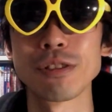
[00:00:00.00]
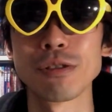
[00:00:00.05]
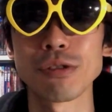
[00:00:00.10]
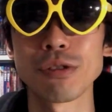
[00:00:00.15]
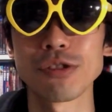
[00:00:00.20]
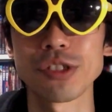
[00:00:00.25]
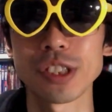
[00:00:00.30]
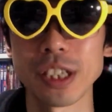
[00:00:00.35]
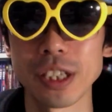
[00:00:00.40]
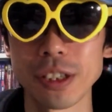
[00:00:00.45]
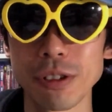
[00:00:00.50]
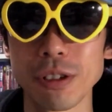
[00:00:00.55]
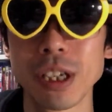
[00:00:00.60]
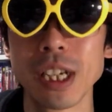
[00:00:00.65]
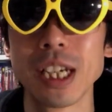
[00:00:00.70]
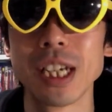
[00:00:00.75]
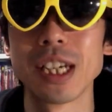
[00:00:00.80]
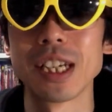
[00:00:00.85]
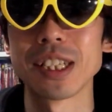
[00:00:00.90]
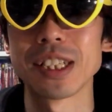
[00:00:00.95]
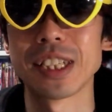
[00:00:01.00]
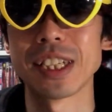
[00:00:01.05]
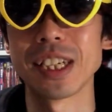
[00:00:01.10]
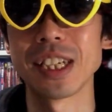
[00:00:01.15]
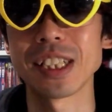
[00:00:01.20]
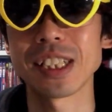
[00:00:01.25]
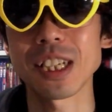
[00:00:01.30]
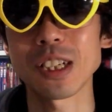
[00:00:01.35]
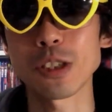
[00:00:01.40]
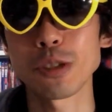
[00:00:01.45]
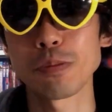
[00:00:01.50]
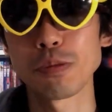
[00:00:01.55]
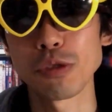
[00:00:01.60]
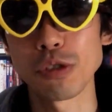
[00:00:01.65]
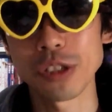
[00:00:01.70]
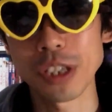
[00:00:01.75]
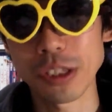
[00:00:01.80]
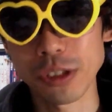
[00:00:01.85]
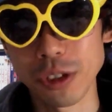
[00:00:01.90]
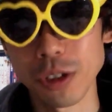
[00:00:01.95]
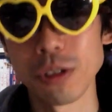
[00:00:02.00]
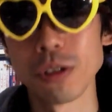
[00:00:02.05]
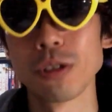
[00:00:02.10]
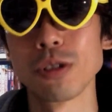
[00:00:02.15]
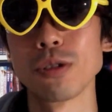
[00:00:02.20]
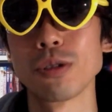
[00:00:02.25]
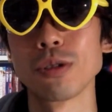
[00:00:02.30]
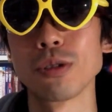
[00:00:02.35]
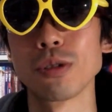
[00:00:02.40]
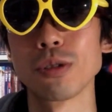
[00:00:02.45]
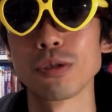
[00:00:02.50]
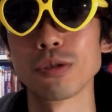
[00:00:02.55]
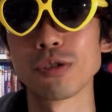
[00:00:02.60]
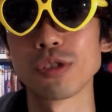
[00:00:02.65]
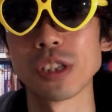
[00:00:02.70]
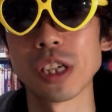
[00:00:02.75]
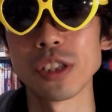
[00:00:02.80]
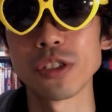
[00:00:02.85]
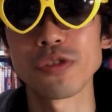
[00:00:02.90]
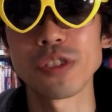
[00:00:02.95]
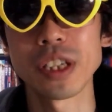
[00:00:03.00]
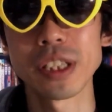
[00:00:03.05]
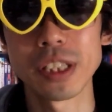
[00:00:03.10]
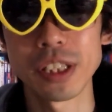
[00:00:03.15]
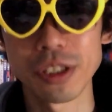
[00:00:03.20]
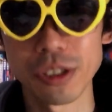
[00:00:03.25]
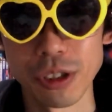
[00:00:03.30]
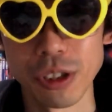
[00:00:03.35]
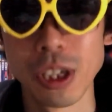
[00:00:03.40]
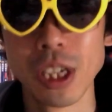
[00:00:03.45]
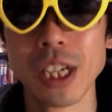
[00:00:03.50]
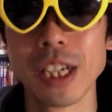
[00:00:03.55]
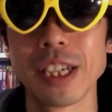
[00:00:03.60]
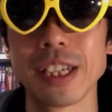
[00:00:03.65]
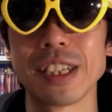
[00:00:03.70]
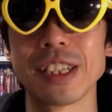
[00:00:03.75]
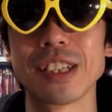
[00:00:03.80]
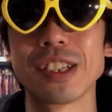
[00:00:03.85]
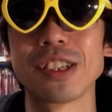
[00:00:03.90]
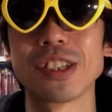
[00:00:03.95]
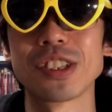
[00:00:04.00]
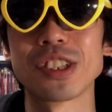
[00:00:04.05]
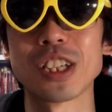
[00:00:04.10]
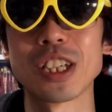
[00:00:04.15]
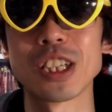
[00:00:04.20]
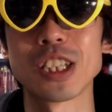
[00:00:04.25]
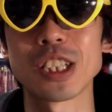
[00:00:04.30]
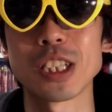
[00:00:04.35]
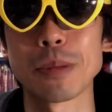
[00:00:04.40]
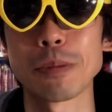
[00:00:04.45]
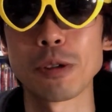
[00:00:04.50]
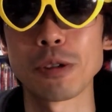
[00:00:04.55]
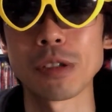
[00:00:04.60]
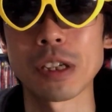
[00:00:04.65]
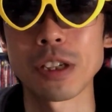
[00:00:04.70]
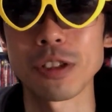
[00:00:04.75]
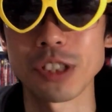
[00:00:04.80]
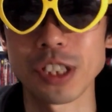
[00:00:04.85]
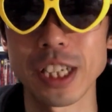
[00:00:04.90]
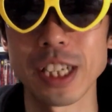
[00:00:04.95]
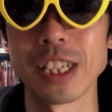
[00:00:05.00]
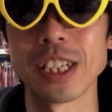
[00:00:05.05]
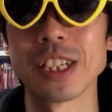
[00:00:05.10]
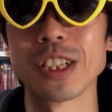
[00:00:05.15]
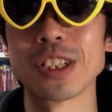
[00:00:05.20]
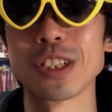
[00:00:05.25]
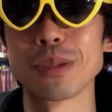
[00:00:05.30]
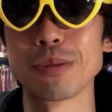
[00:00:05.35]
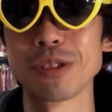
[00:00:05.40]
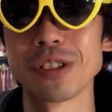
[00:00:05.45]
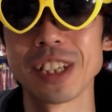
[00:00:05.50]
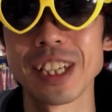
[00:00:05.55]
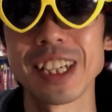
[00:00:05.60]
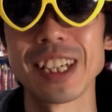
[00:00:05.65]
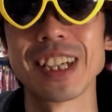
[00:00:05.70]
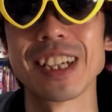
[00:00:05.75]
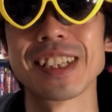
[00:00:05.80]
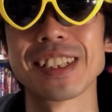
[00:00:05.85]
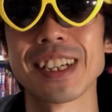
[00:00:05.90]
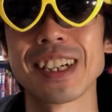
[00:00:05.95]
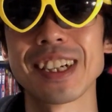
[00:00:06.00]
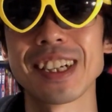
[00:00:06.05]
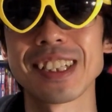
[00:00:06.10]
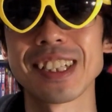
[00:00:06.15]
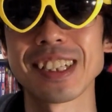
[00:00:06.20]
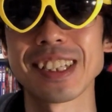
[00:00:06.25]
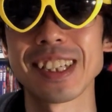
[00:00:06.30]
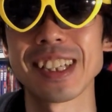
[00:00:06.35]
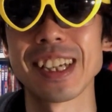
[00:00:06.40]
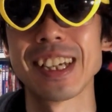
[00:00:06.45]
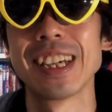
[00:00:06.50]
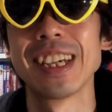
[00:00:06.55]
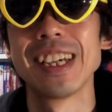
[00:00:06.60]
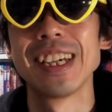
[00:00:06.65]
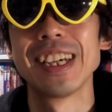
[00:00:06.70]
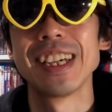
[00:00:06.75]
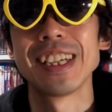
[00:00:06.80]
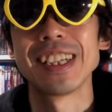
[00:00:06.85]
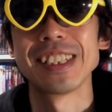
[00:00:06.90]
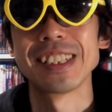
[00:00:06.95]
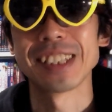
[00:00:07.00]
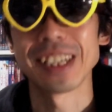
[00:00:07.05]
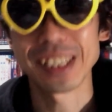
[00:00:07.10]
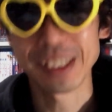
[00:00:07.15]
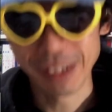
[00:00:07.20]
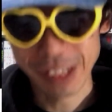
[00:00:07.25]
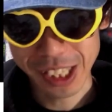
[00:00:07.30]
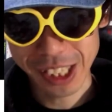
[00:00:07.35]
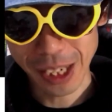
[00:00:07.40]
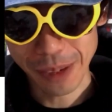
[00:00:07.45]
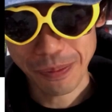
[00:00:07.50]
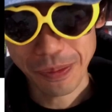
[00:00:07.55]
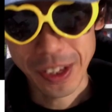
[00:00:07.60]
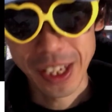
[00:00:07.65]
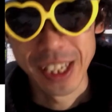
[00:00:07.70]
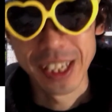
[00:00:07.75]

日本語吹き替えの制作プロジェクトのクラウドファンディングのえー、支援サポーターとして、えー、自分ね、えー、参加させていただきました。